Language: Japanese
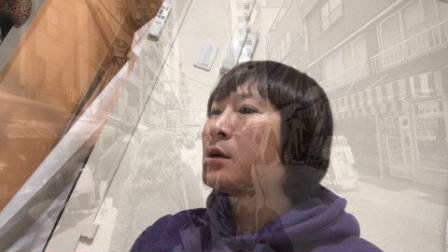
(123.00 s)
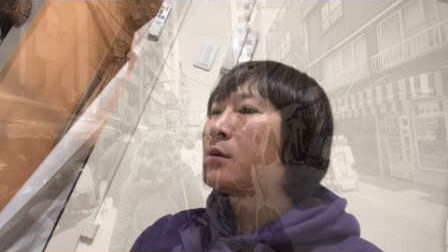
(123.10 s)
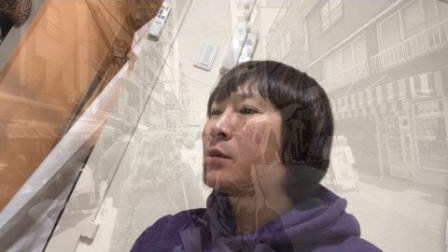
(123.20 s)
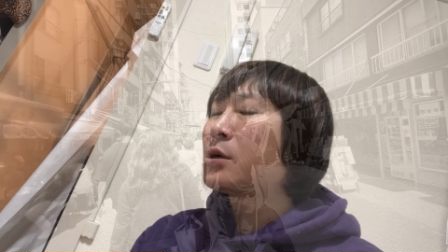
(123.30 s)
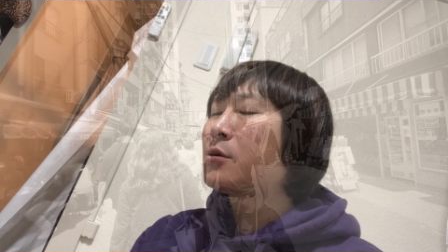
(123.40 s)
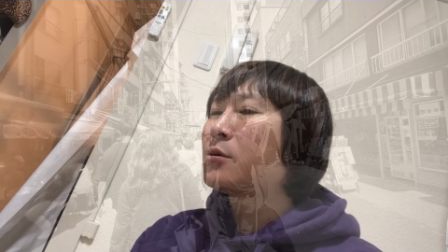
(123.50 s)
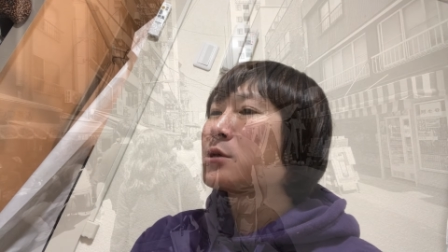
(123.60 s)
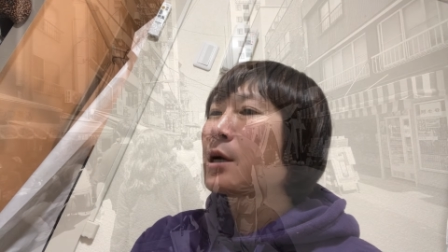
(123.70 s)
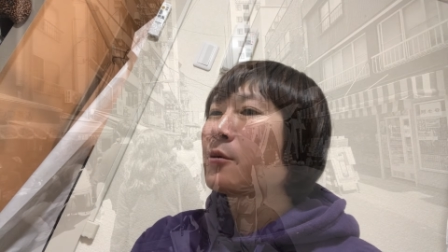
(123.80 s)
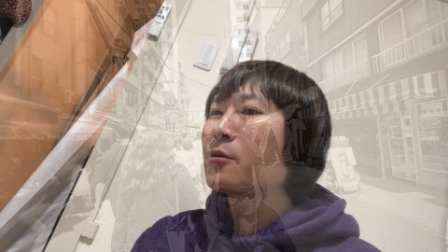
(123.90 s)
まあ、いろいろ
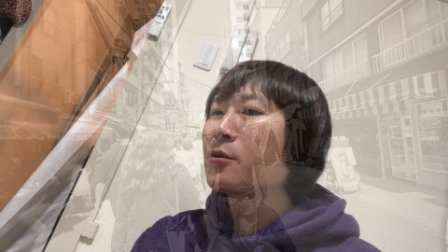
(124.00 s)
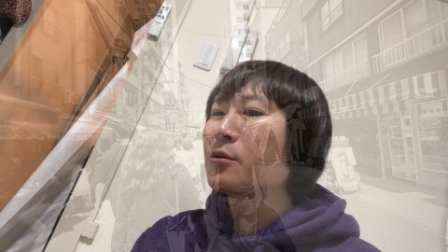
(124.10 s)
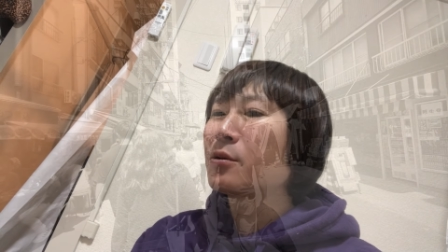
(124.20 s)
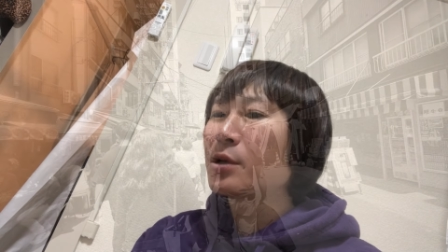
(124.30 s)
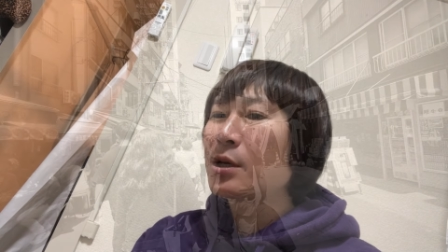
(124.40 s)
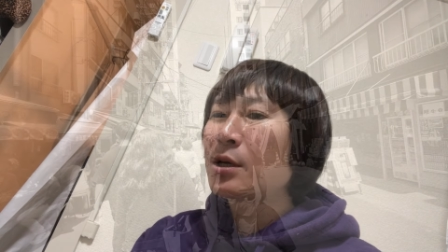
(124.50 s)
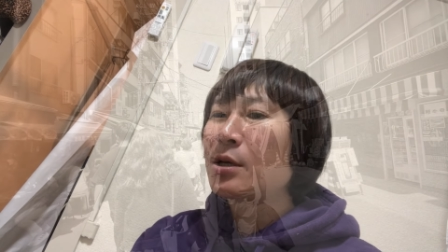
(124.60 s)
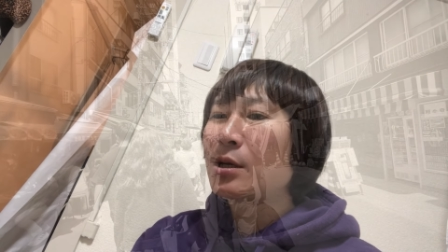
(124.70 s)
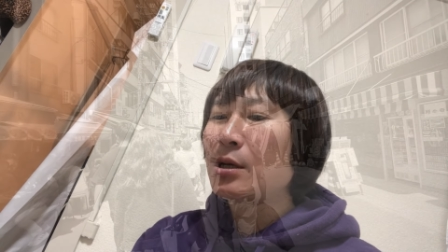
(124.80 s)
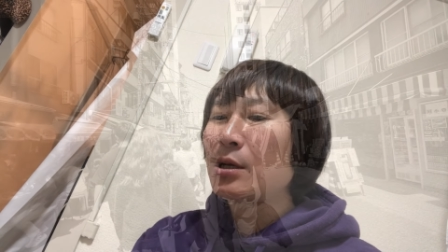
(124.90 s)
昨今のね、
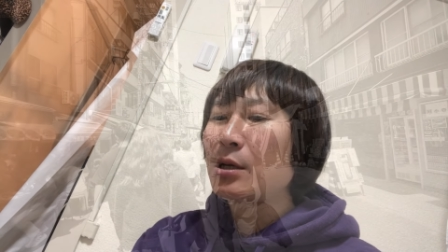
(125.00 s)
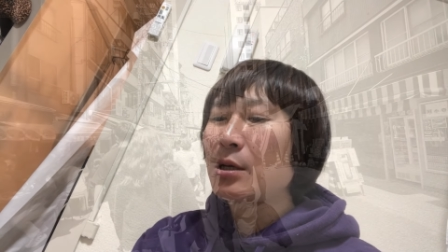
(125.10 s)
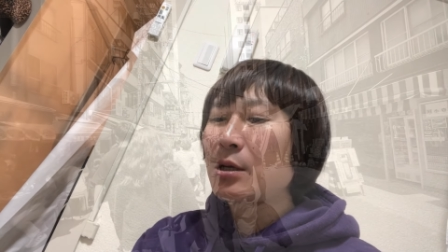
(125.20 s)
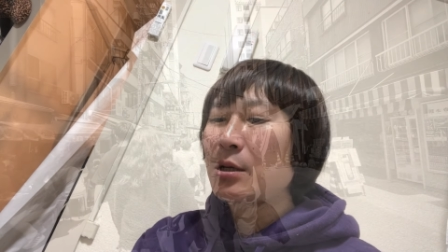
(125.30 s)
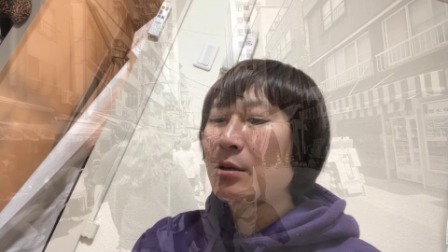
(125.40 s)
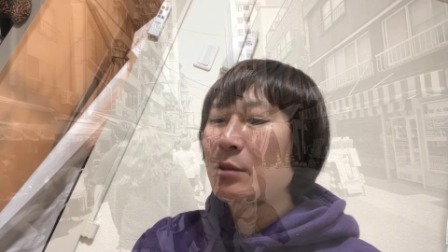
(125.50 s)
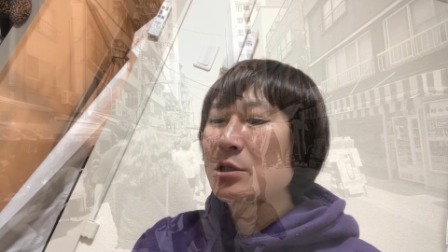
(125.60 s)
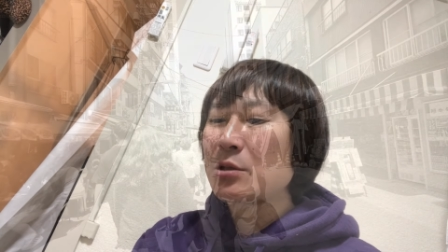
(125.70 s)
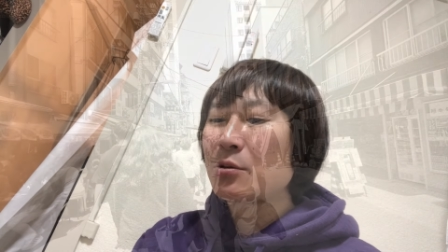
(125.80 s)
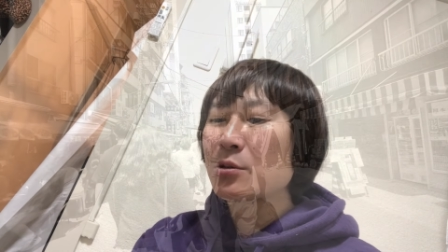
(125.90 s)
えー、まあ、
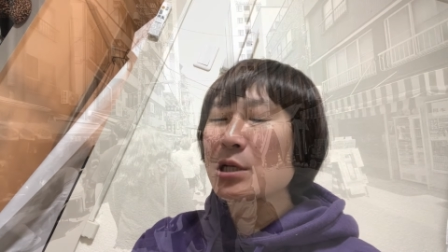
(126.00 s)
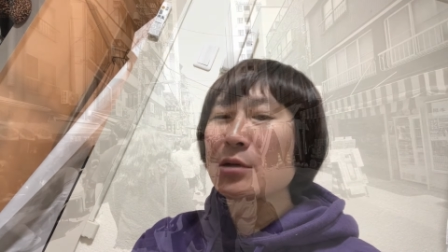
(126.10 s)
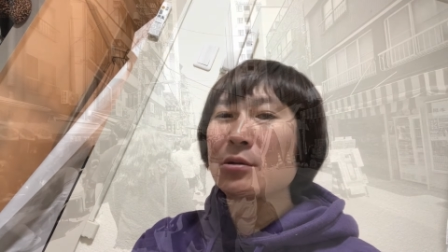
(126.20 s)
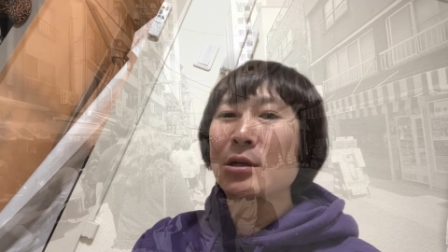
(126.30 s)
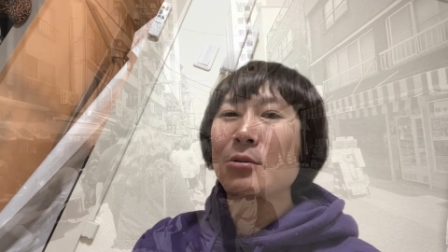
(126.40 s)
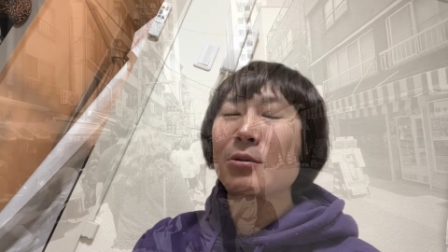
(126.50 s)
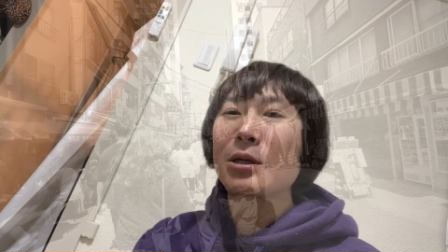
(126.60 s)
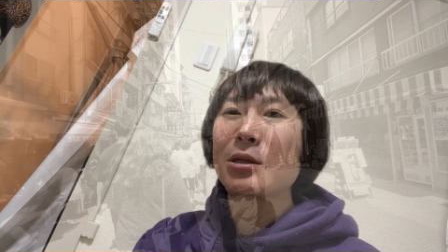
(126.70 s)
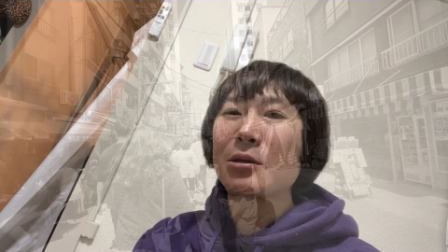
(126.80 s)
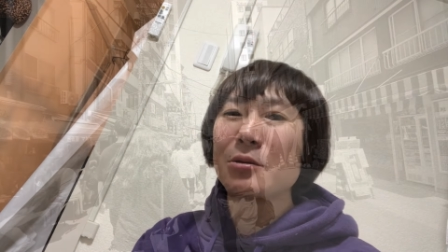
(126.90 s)
人口削減と
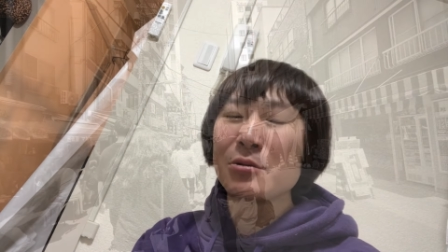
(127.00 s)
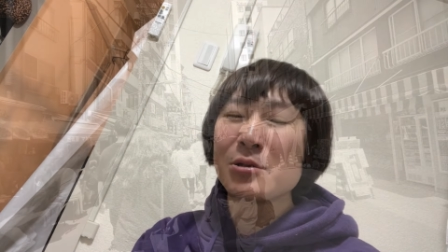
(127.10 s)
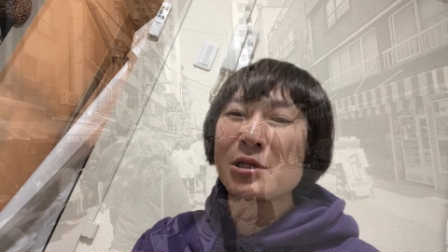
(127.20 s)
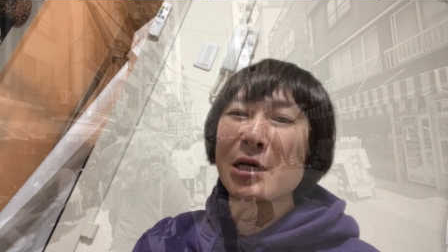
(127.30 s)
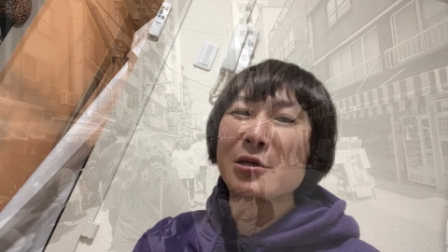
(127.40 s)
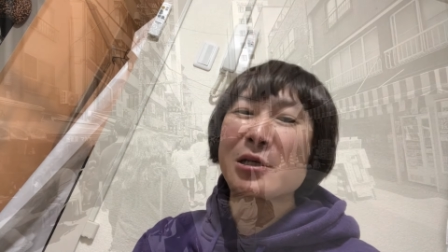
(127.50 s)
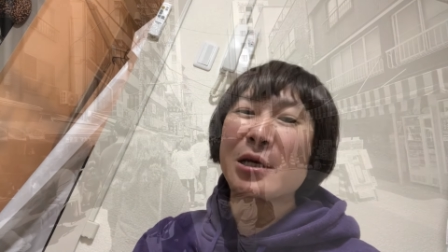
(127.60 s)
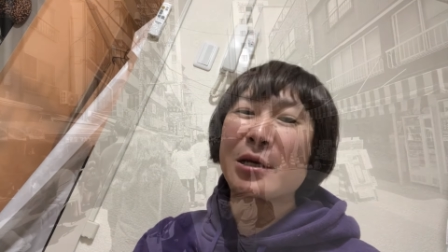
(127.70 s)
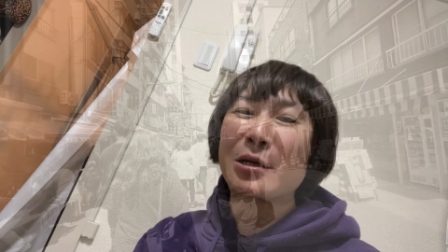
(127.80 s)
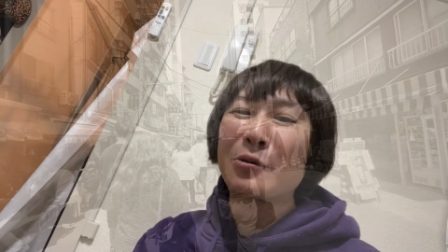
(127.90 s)
かっていう作
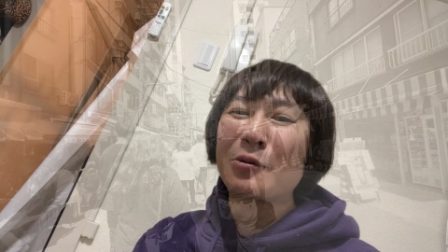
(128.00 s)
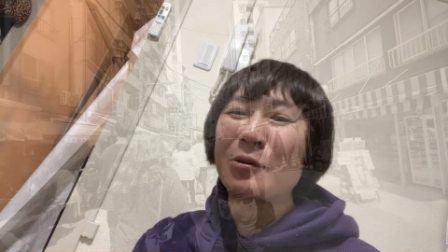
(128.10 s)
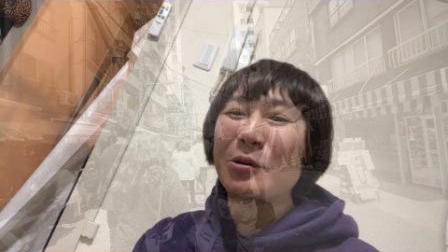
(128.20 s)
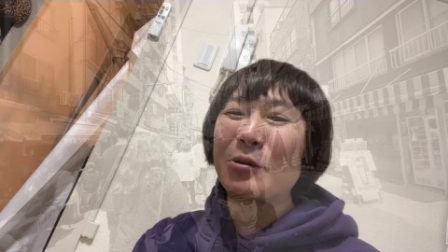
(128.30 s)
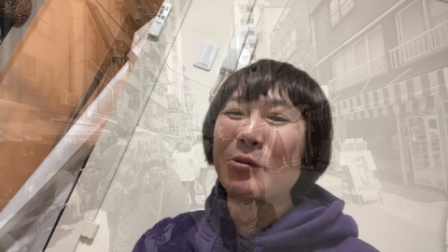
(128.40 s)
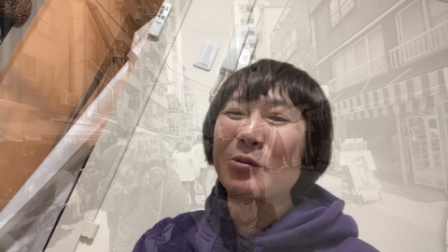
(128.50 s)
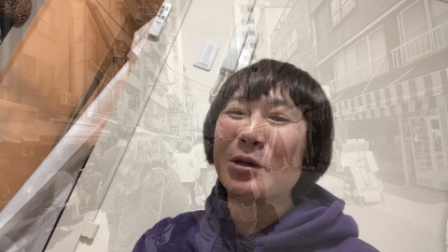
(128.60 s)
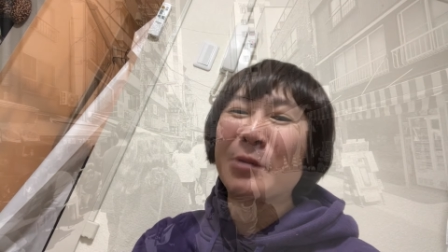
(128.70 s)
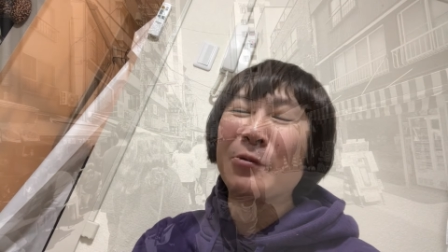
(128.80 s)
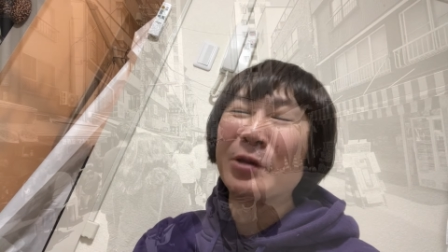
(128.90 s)
戦と
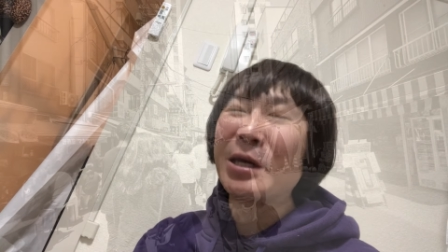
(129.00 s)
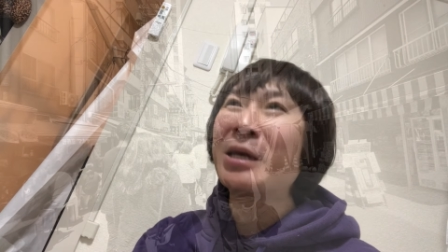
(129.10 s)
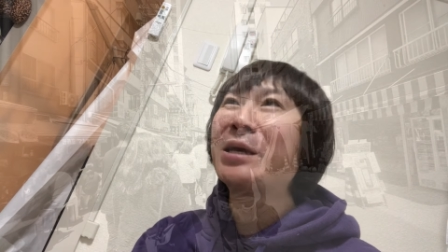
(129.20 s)
かもね、